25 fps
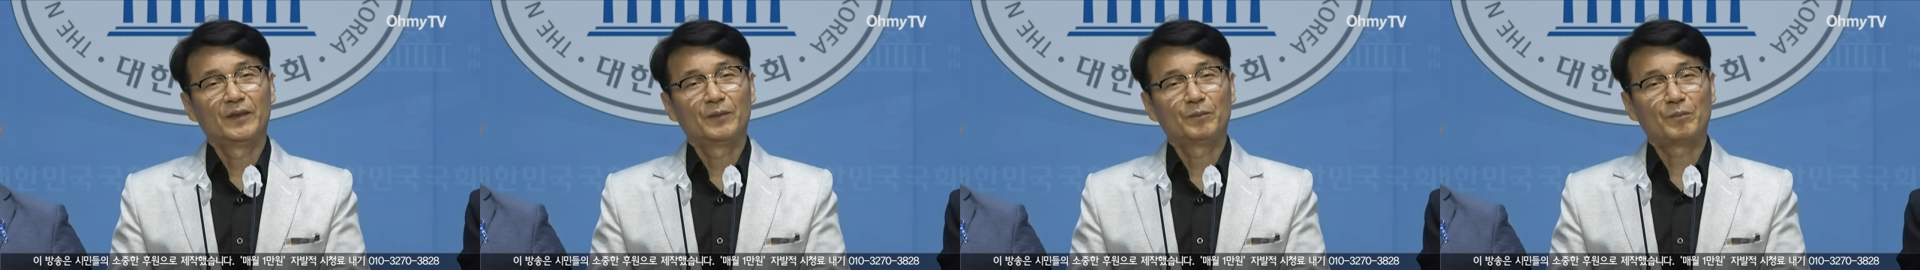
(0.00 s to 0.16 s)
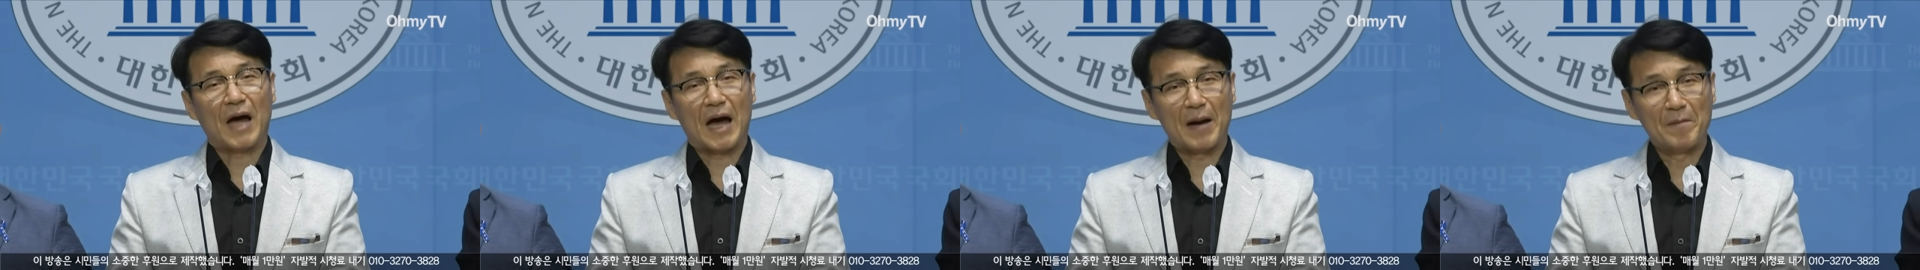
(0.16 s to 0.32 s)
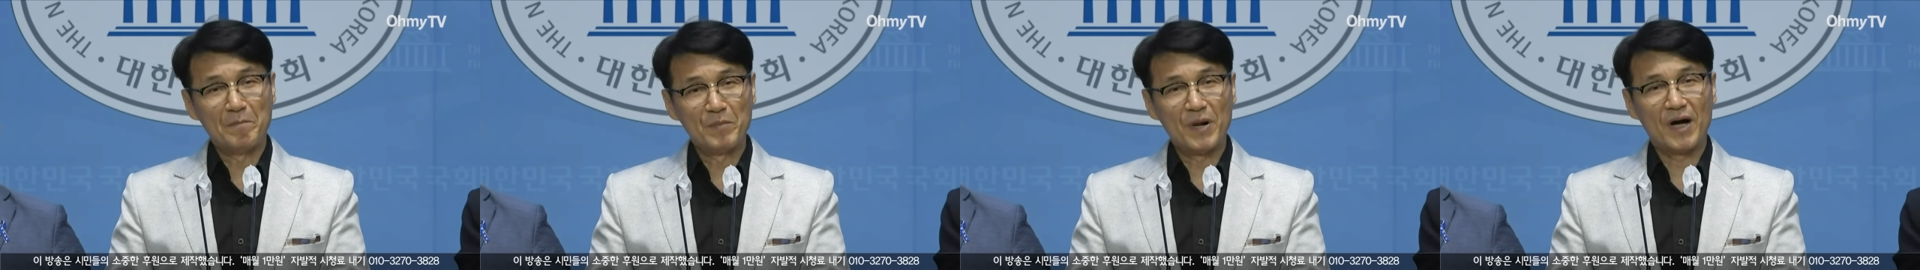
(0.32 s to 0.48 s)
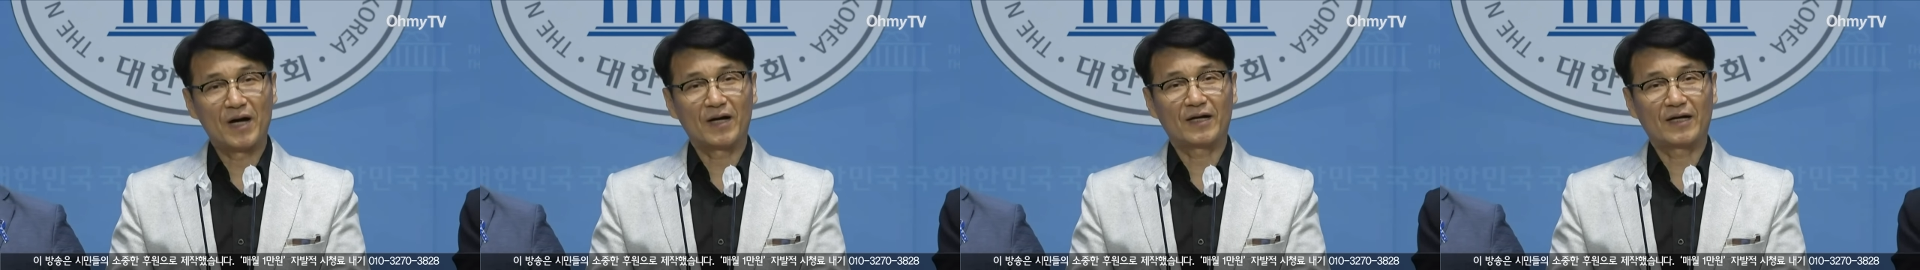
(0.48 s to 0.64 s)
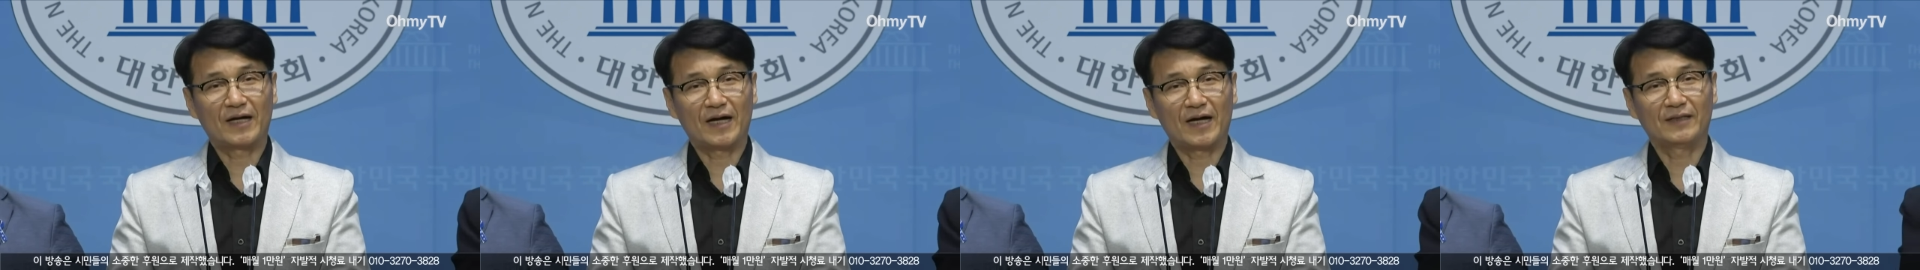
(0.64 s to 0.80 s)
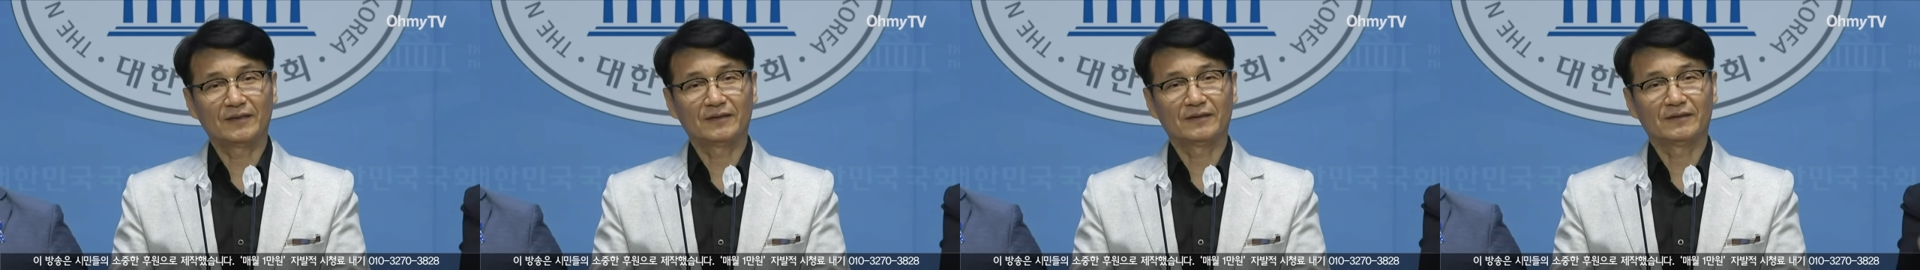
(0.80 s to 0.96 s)

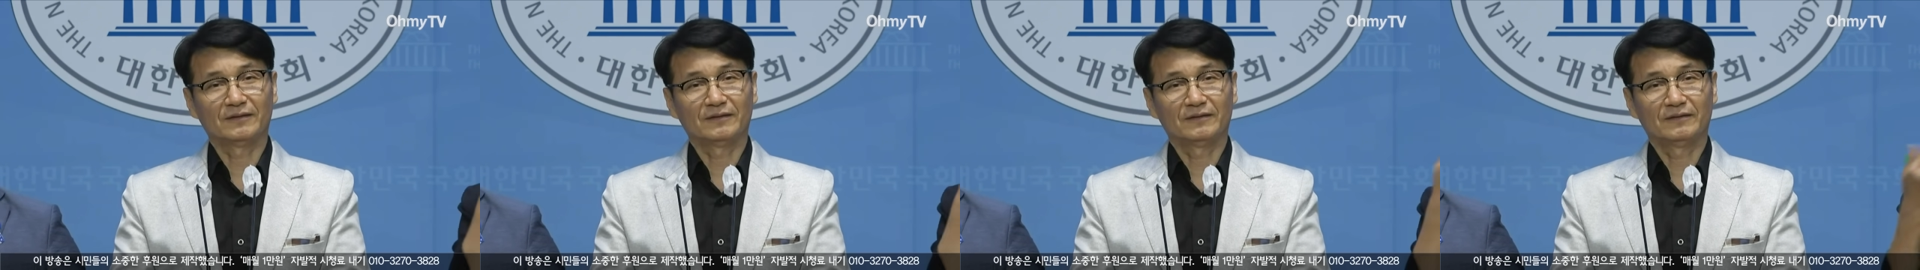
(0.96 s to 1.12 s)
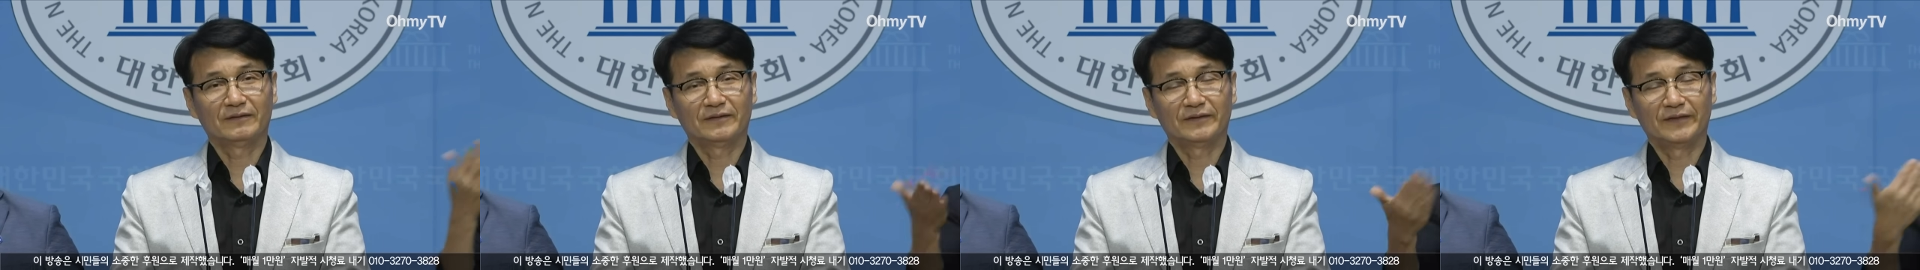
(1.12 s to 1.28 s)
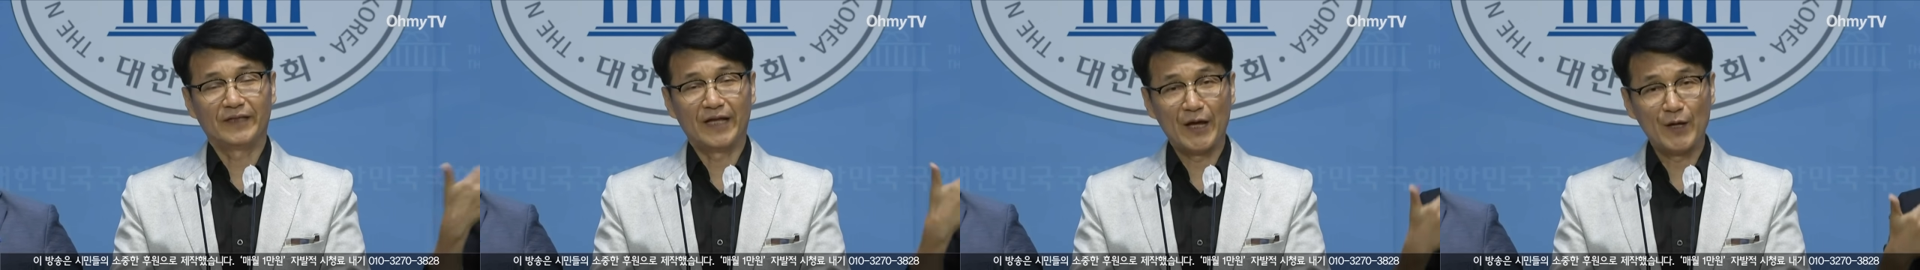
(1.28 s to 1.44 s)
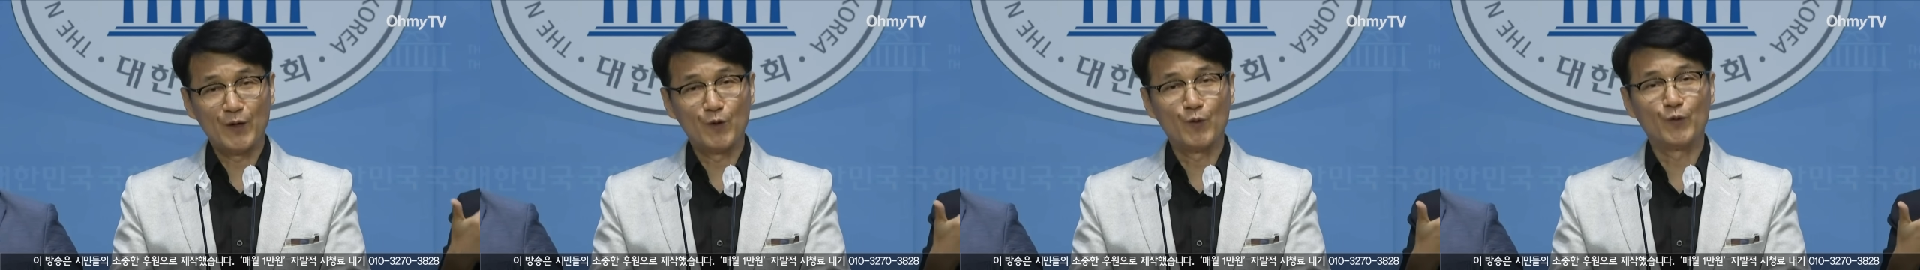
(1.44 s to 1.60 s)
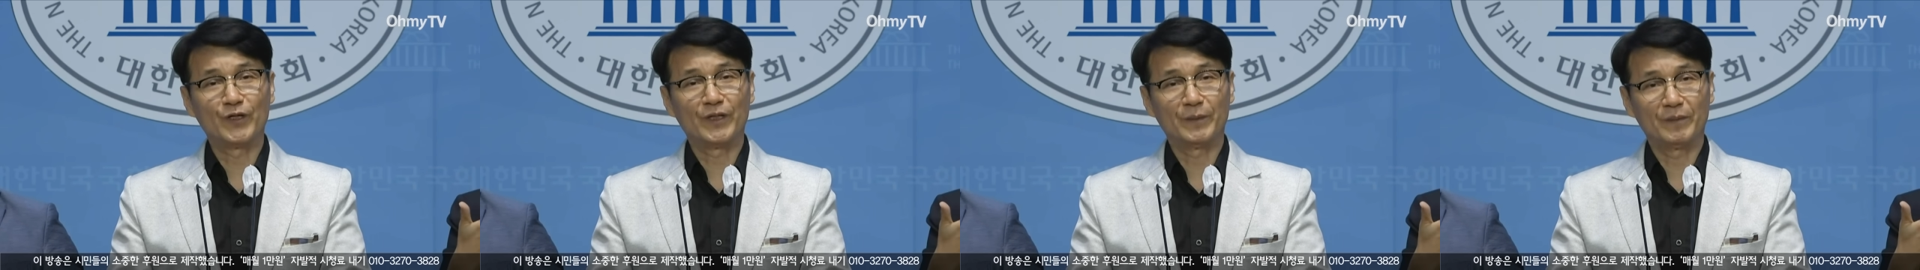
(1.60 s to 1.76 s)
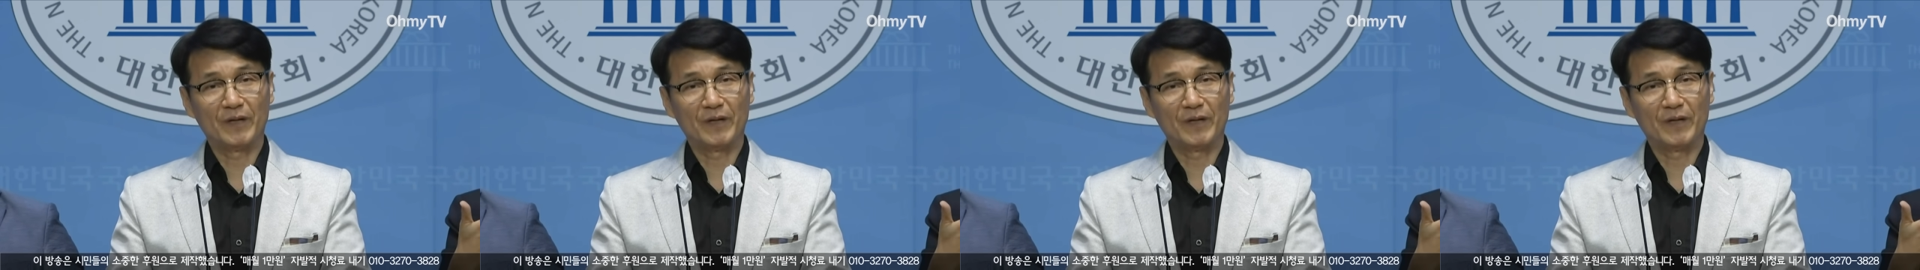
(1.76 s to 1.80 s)
반박한 내용이